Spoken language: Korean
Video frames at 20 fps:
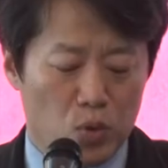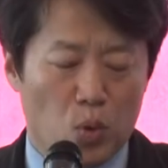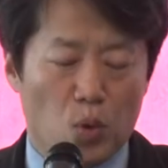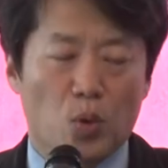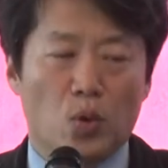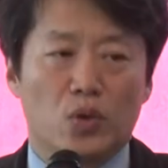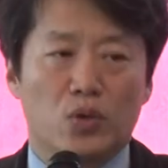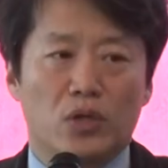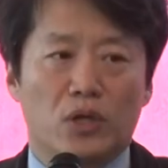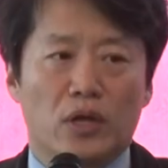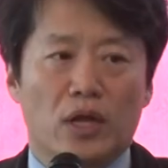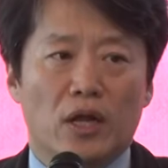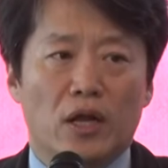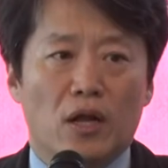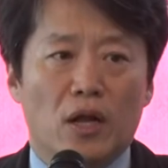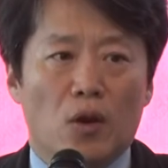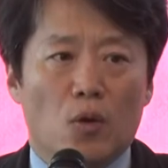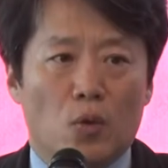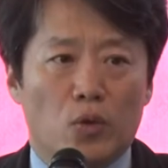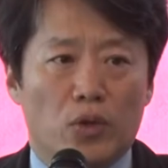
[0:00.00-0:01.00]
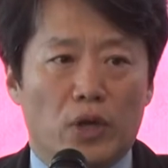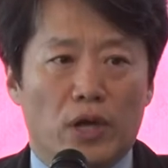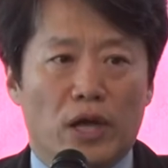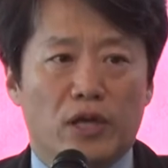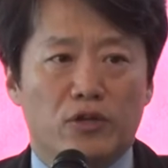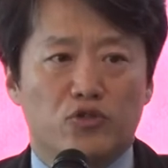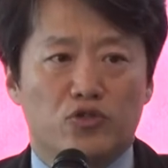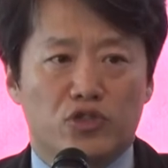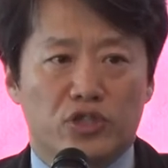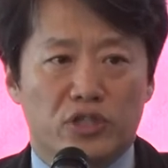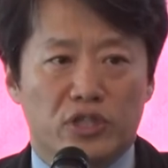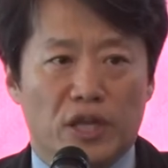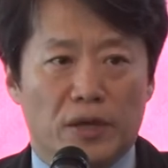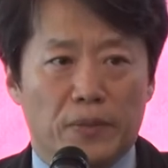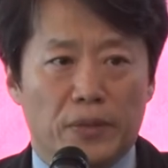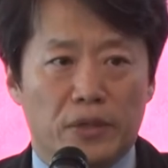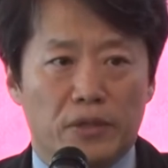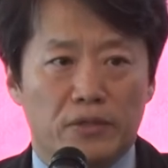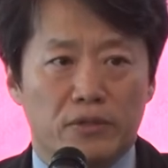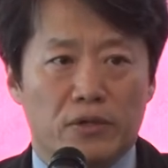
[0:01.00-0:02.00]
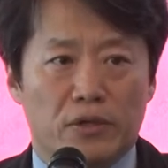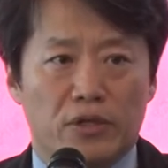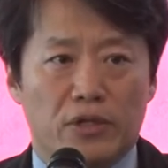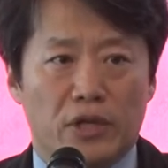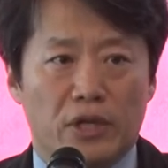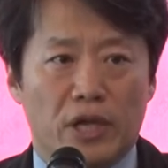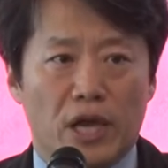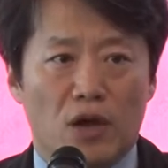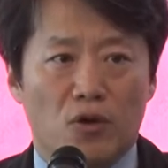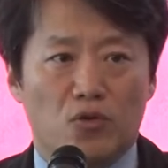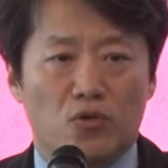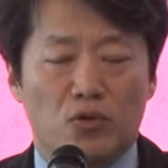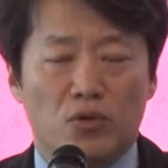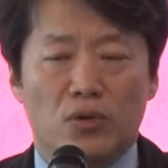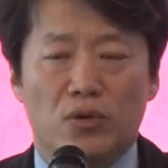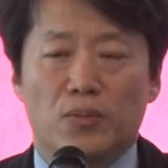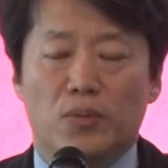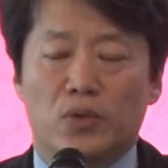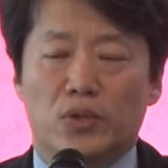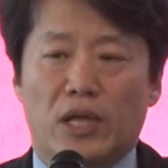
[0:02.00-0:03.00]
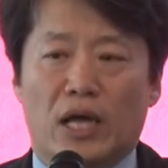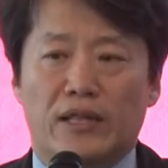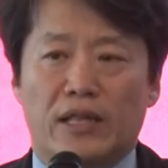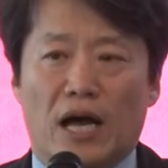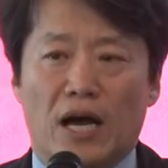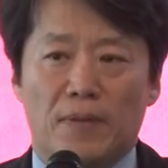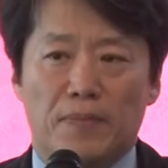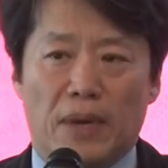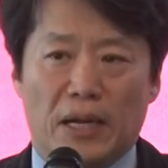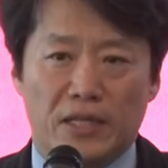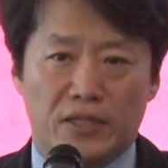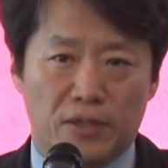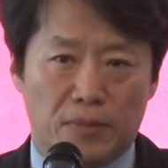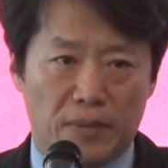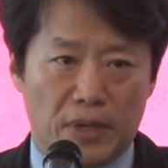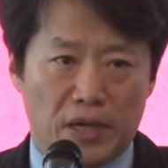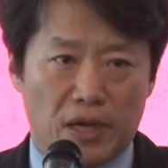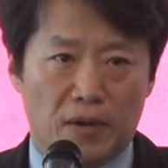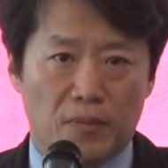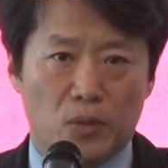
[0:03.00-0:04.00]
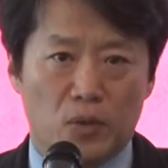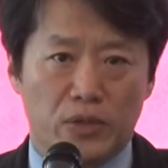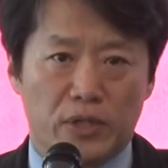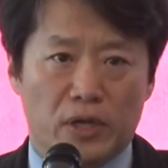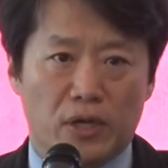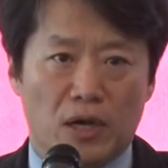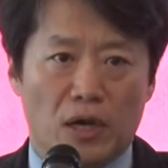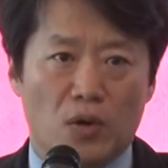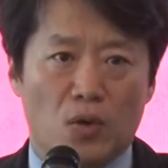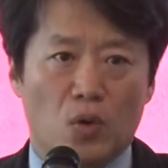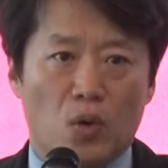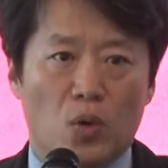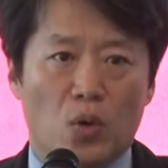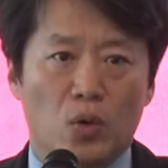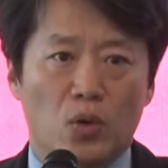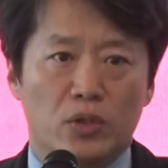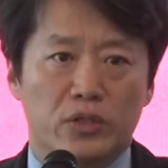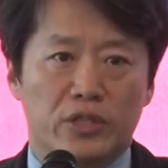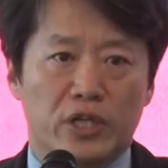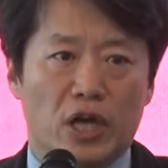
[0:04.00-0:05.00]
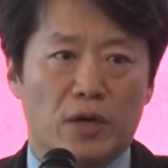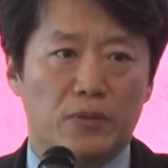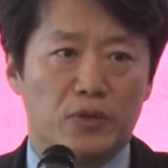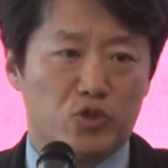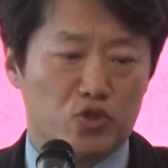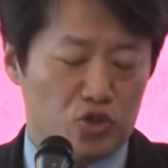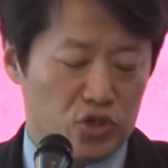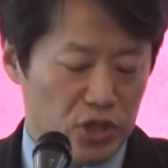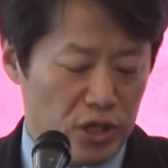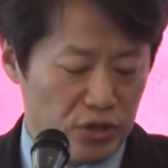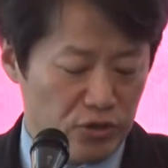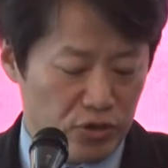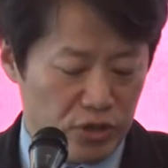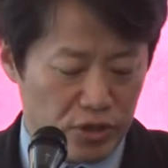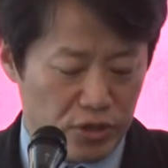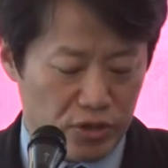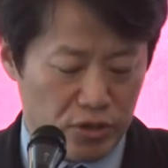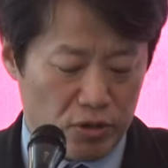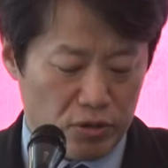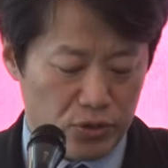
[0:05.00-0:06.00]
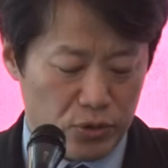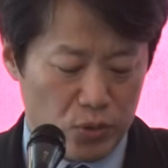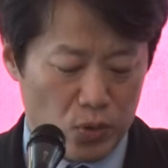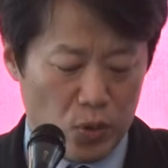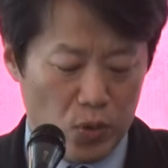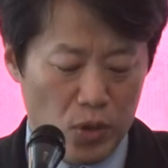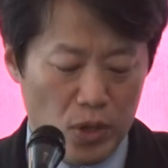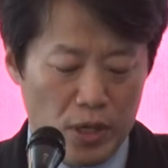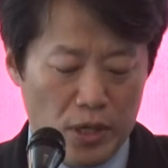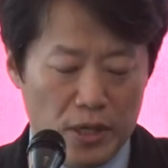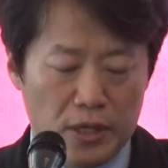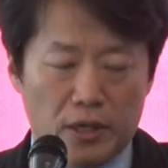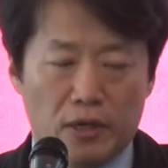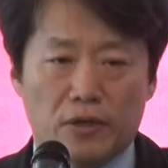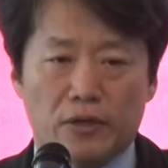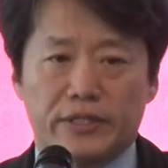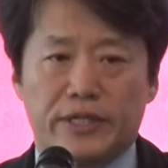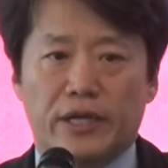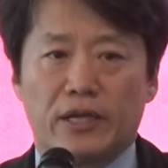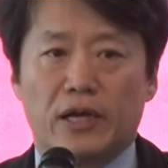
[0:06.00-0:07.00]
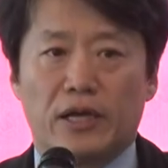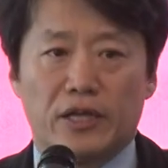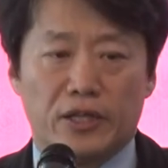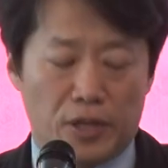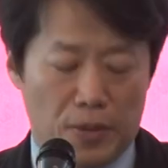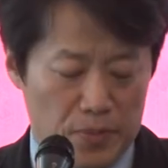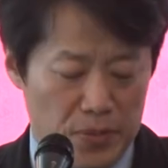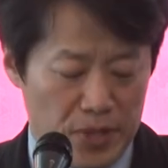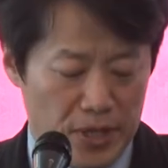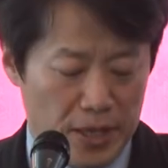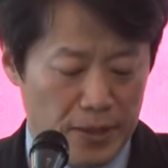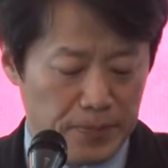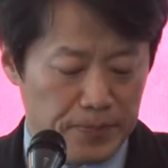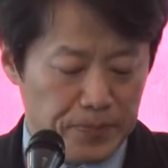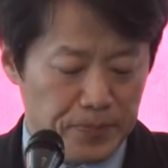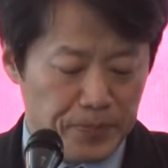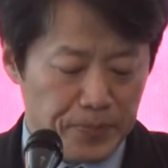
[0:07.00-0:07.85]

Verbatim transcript: 토론을 오늘 해주신다면 저희들이 향후 보다 나은 발전 방향 모색하고 사업을 추진할 수 있을 것으로 어, 생각이 됩니다.